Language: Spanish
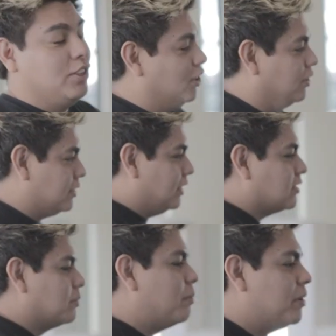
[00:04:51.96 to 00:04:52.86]
todos los
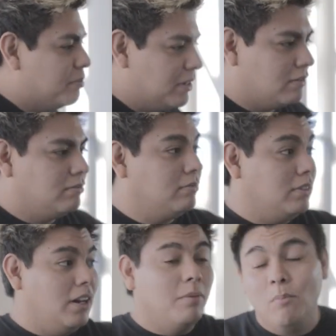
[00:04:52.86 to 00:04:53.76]
días. Como pueden ver,
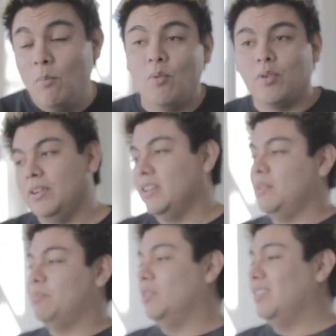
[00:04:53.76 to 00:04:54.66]
tienen muy buen
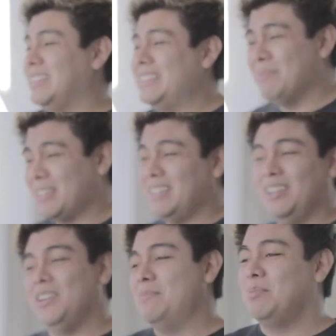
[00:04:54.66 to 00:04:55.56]
equipo, es
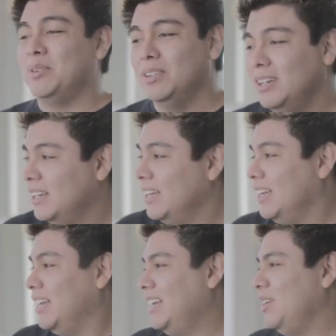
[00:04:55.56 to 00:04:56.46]
demasiado limpio.
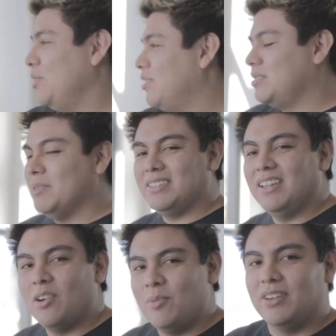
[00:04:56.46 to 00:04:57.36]
Y lo único que se me hace
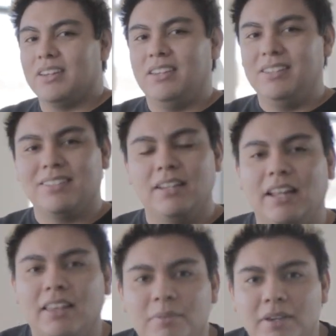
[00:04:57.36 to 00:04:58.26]
incómodo aquí es que
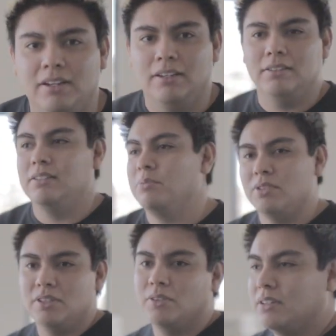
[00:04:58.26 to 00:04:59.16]
nadie viene. Siempre
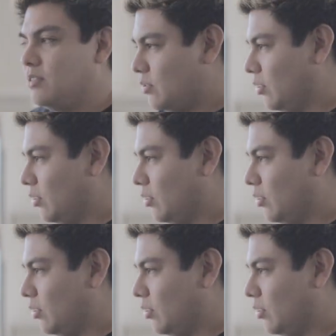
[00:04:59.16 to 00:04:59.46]
estoy haciendo ejercicio